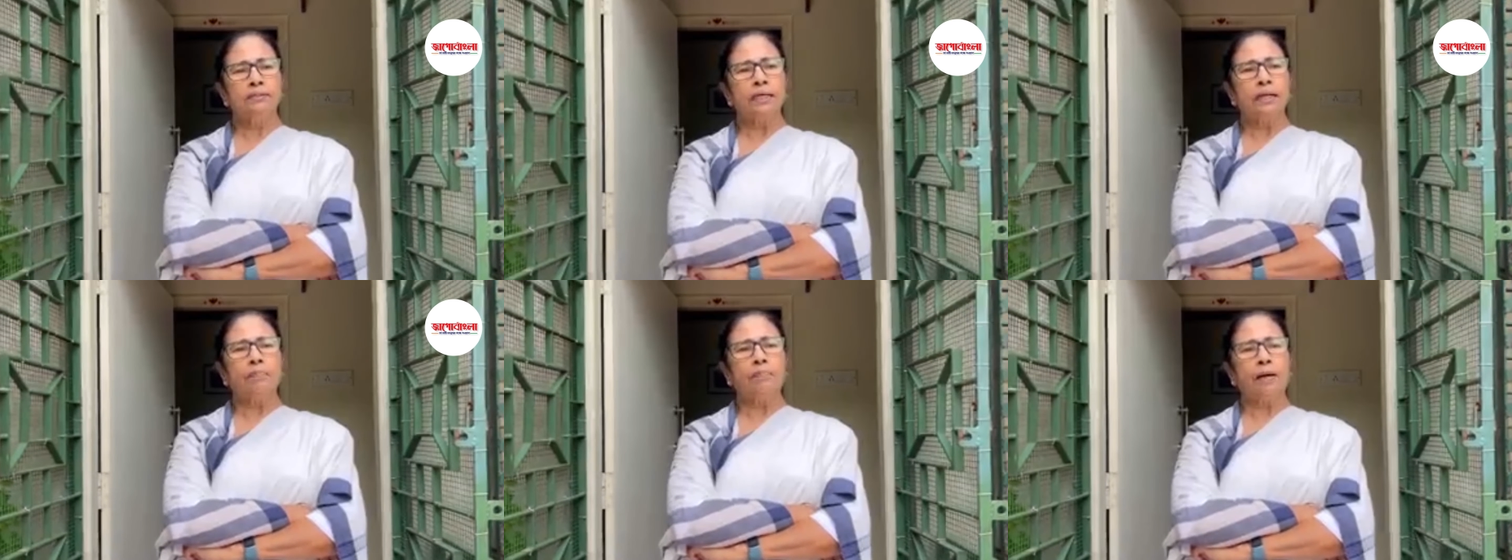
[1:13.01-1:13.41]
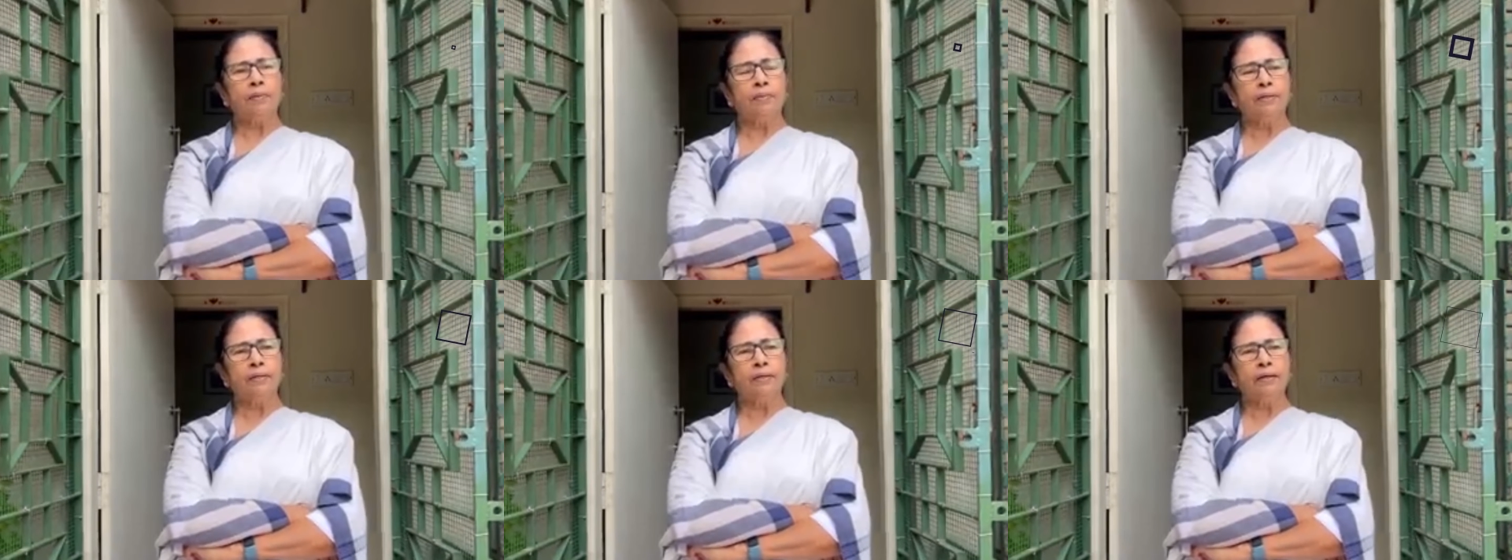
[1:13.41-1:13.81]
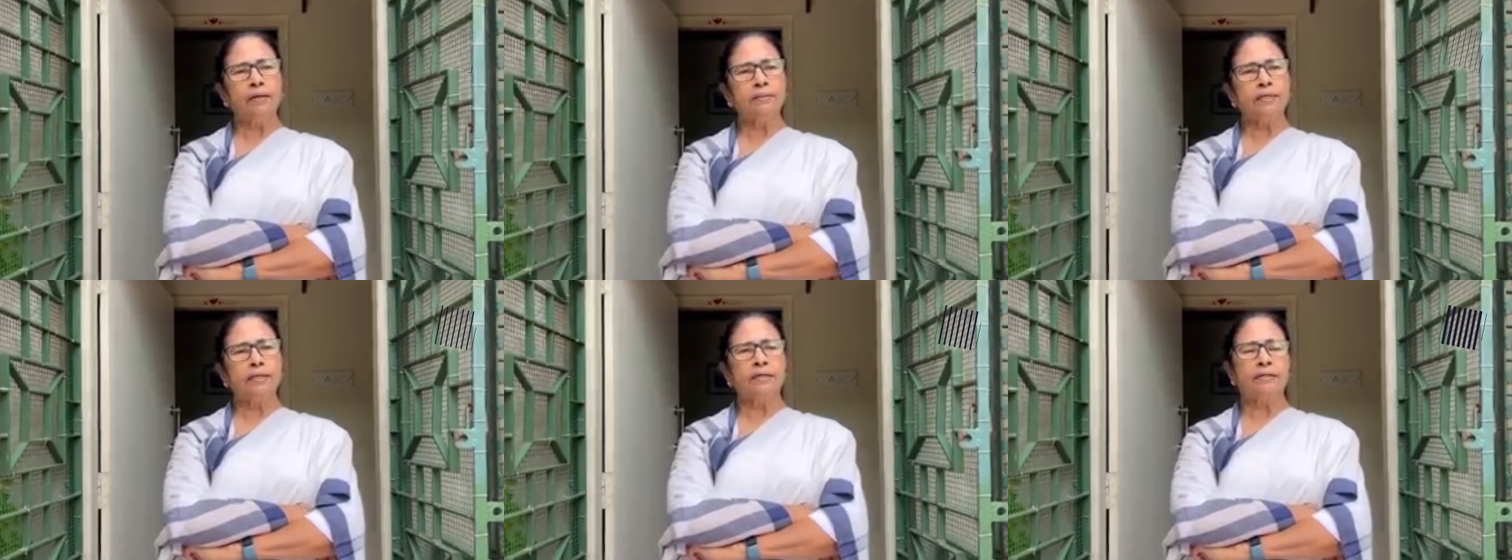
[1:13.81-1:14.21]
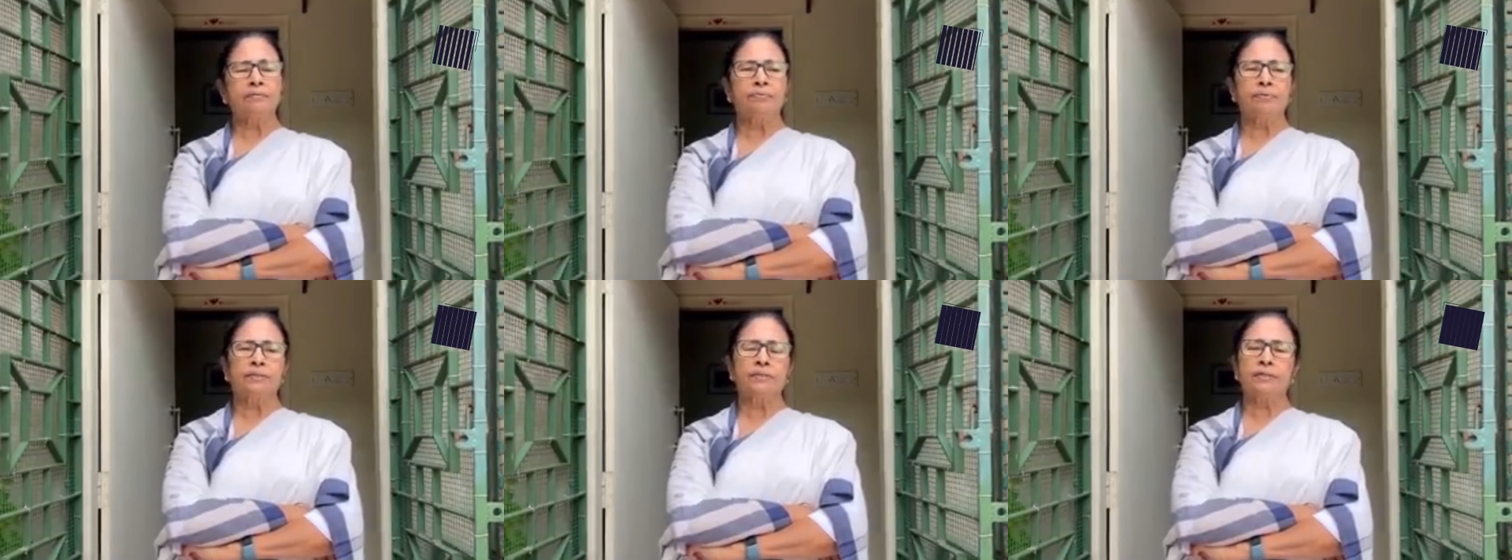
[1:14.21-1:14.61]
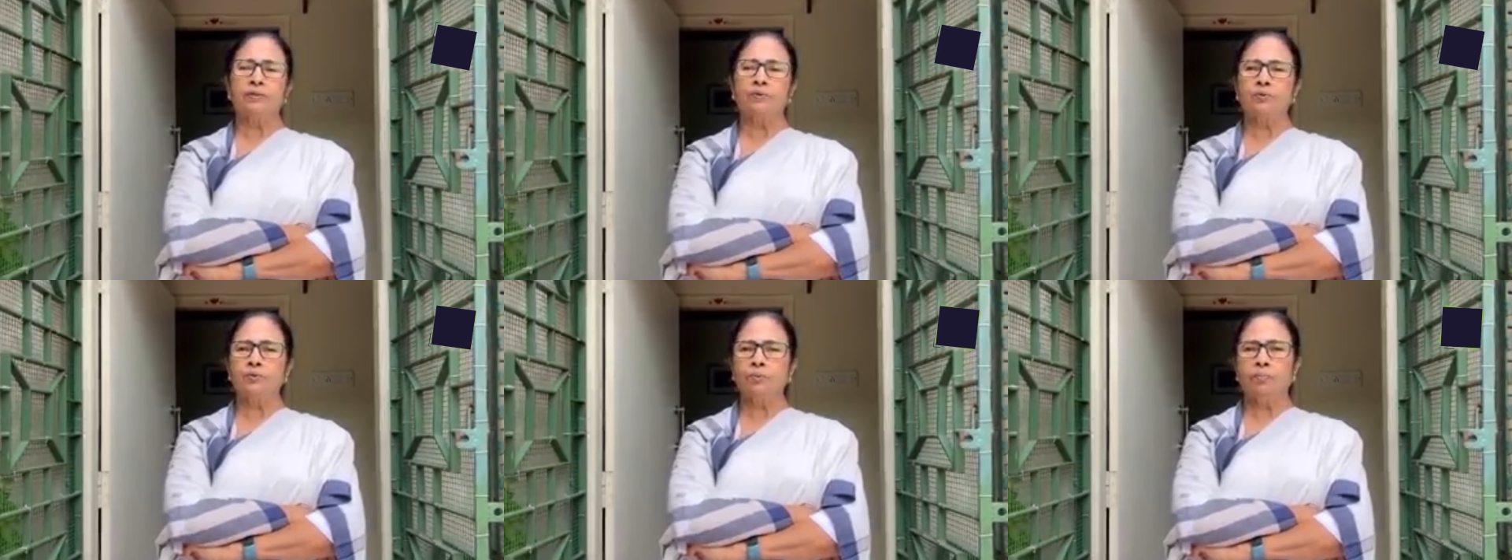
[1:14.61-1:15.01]
যারা পারবেন না তারা টিভিতে
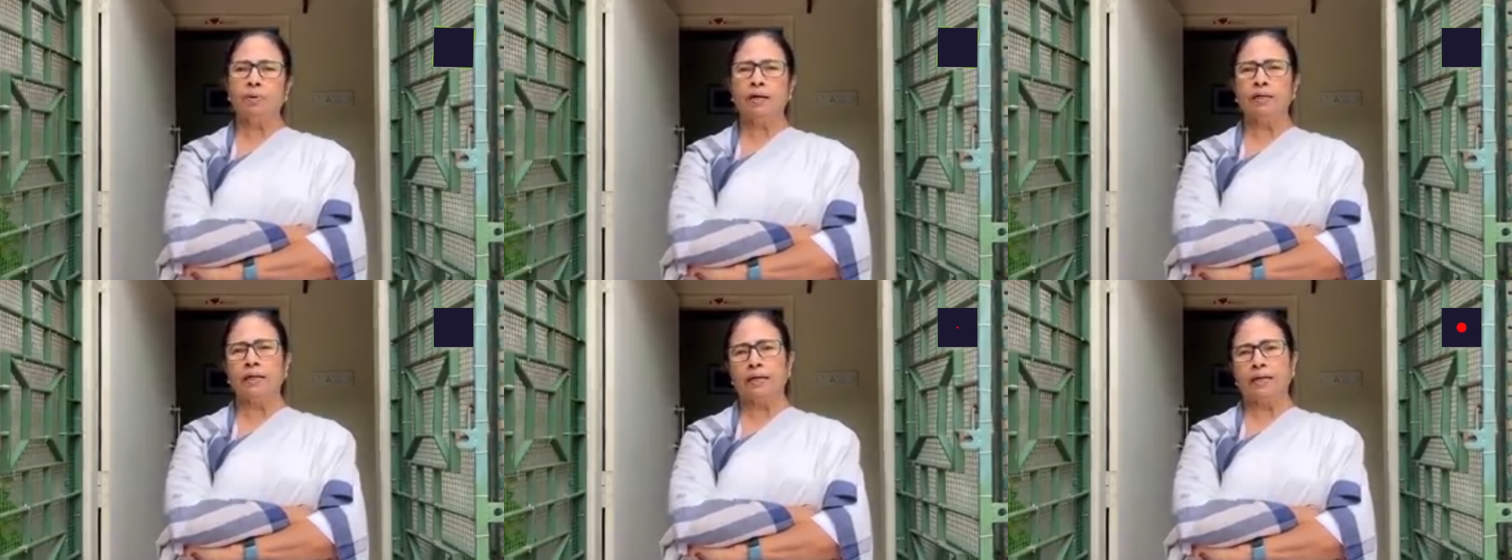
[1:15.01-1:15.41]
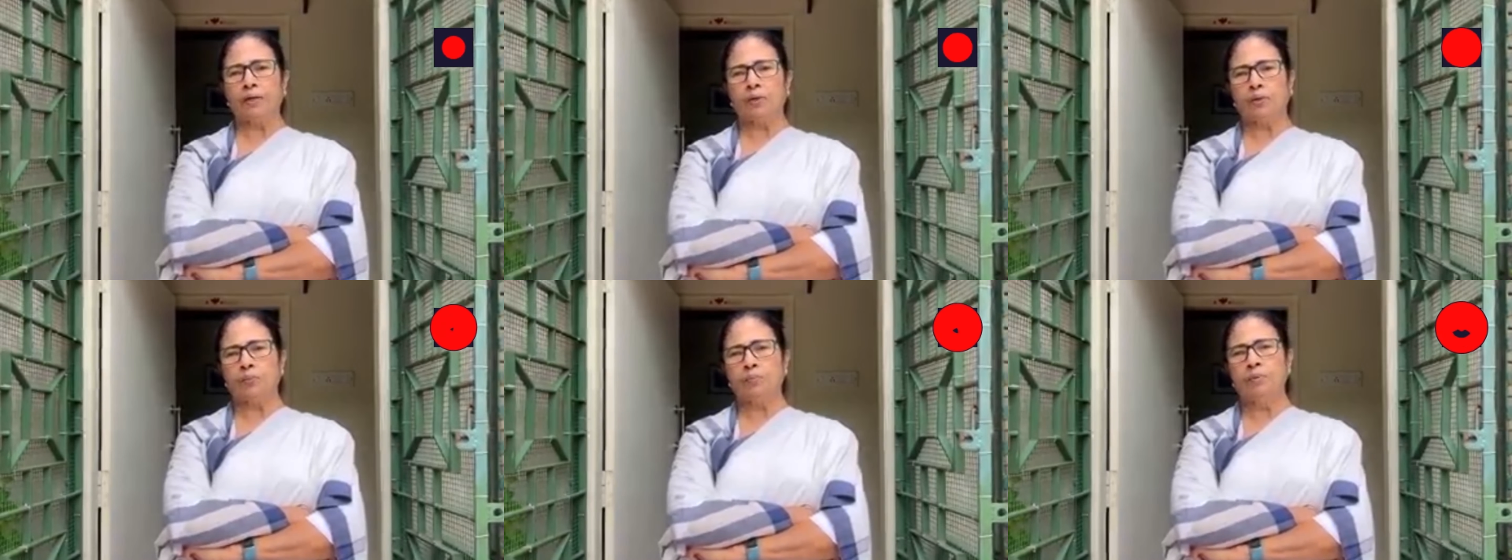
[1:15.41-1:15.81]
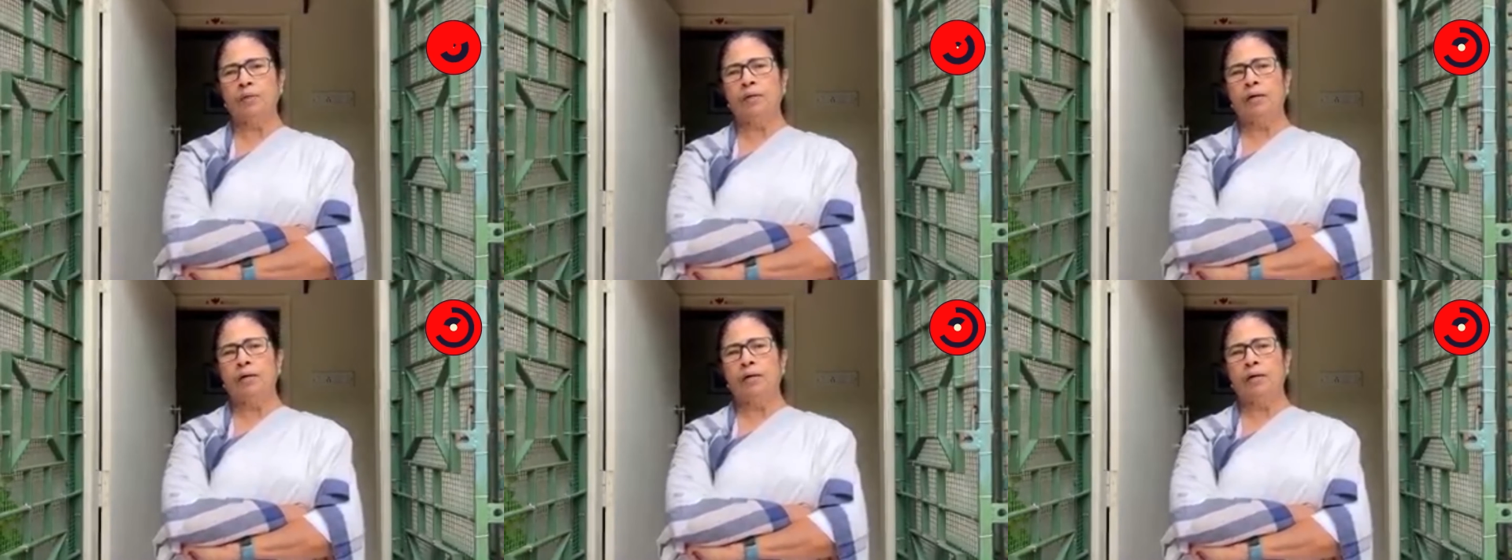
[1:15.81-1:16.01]
দেখুন বা নানা রকম